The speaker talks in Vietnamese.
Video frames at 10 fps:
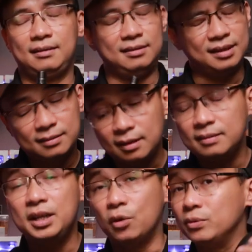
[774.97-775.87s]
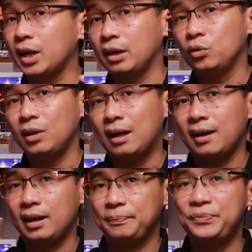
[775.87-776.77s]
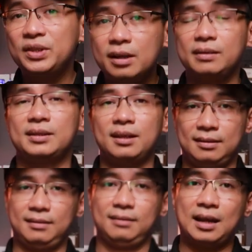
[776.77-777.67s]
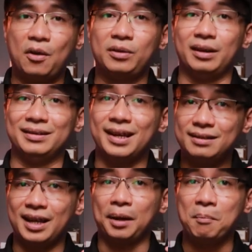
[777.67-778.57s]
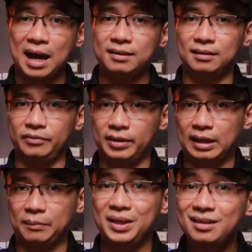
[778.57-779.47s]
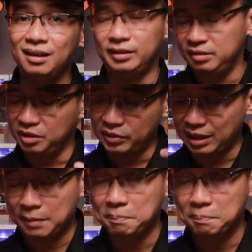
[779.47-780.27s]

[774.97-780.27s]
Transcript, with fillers: thì rất rất nhiều những chai thuốc lá khác chưa chắc đã có thể dễ dàng bán được ở Việt Nam, ít nhất là thị trường Việt Nam.